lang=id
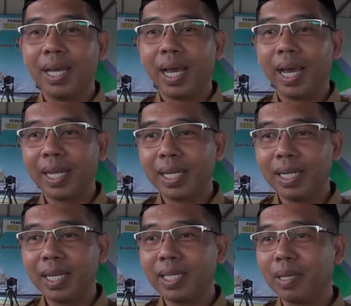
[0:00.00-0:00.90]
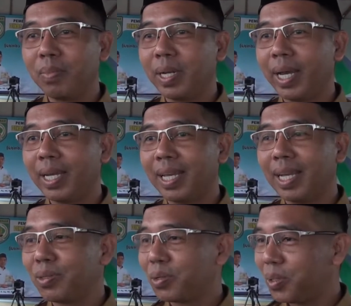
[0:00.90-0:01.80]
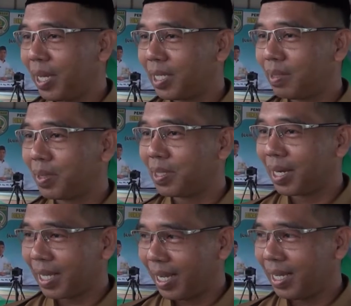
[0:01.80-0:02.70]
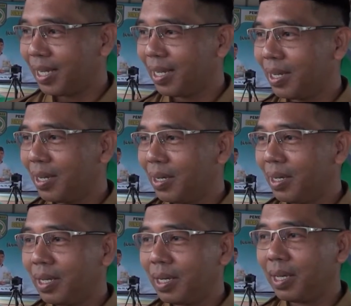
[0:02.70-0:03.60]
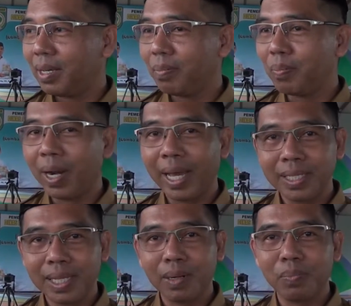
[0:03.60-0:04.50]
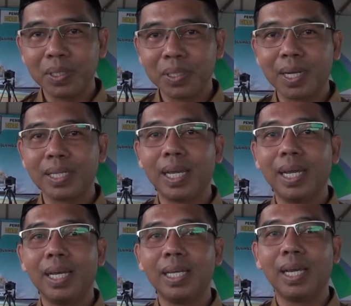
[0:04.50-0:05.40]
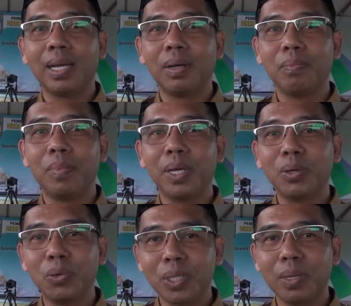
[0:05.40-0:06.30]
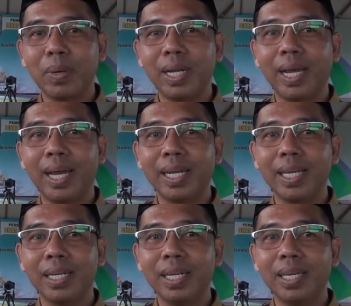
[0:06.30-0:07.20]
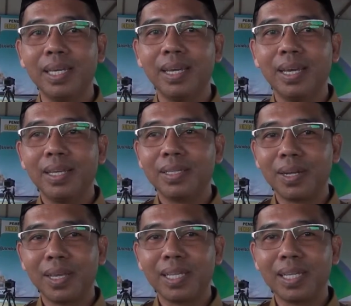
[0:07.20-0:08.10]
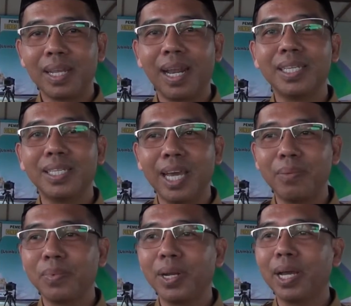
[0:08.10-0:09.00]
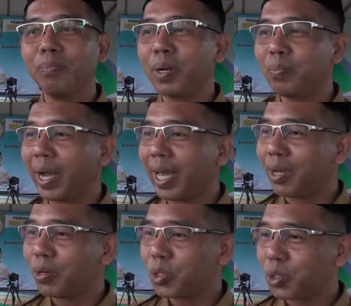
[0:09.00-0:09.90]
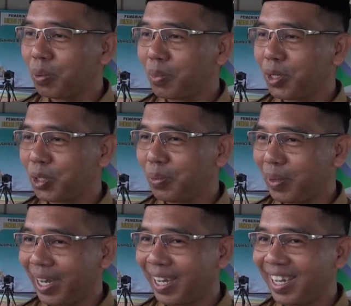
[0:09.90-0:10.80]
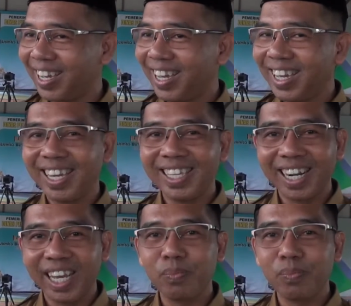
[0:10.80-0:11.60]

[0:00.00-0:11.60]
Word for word: hari ini kita melihat antusias peserta. Ini belasan peserta yang mengikuti pada hari ini ternyata telah siap dengan berbagai kostum-kostumnya. Kita lihat